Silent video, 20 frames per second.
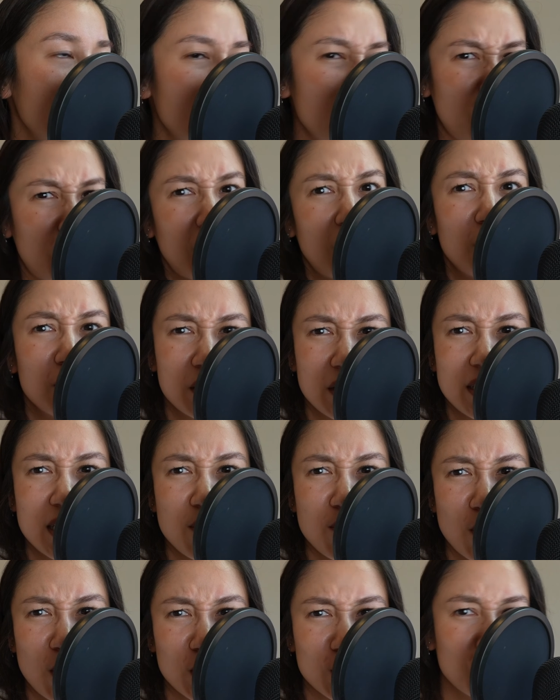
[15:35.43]
Porque los
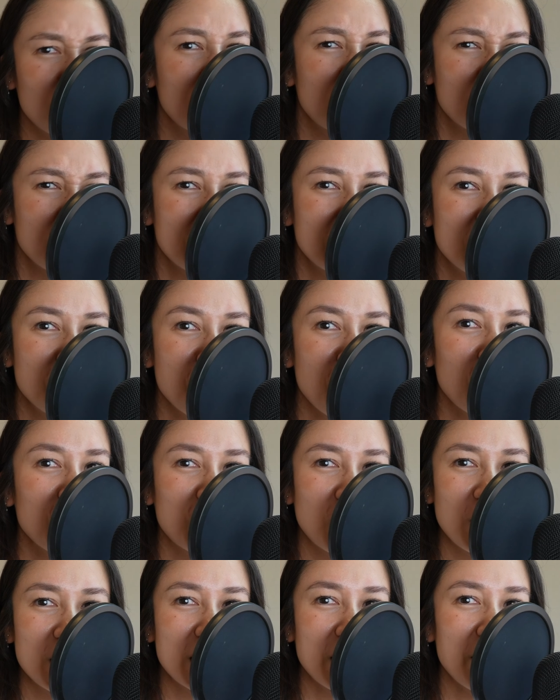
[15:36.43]
discípulos, pues los discípulos
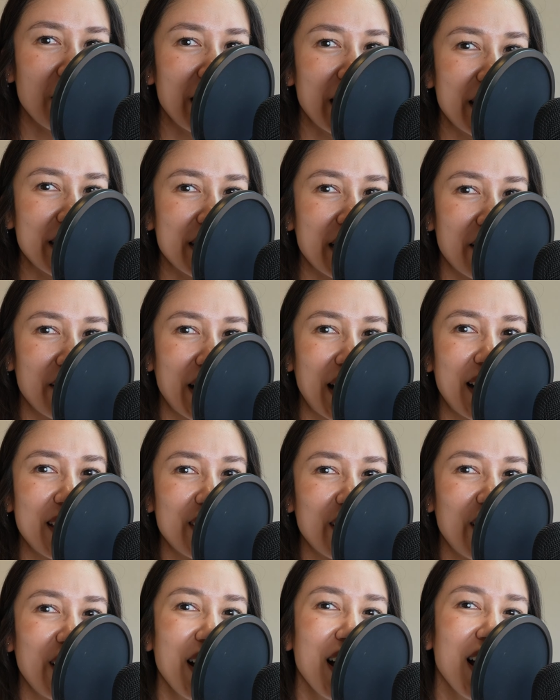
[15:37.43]
solo estaban ahí trabajando,